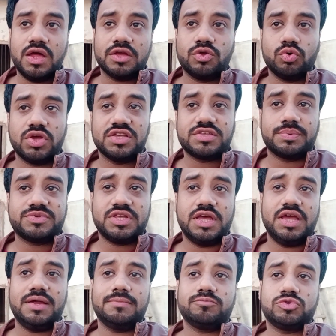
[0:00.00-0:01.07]
क्योंकि
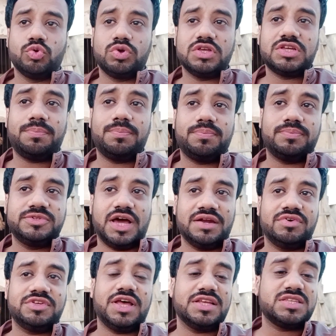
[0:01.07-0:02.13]
सबसे क्योंकि जब
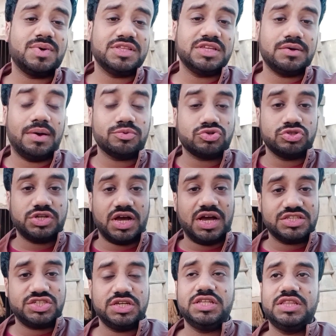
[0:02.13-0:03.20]
जानवर जाहिर सी बात है जब आप उसको जगह
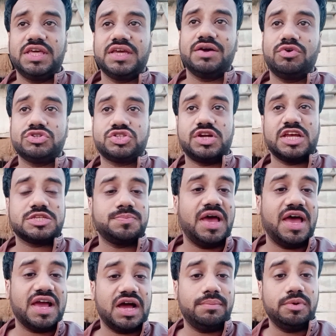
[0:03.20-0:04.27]
अच्छी नहीं देंगे वो स्ट्रेस में
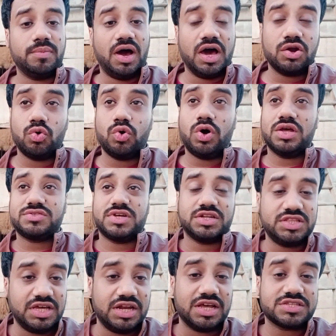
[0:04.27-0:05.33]
आएगा बीमार होगा
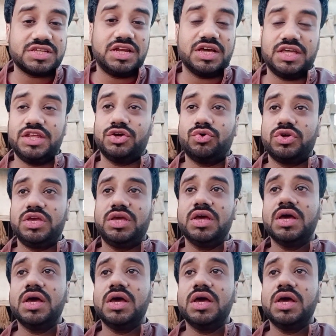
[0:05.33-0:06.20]
सर्दी अलग से लग रही होगी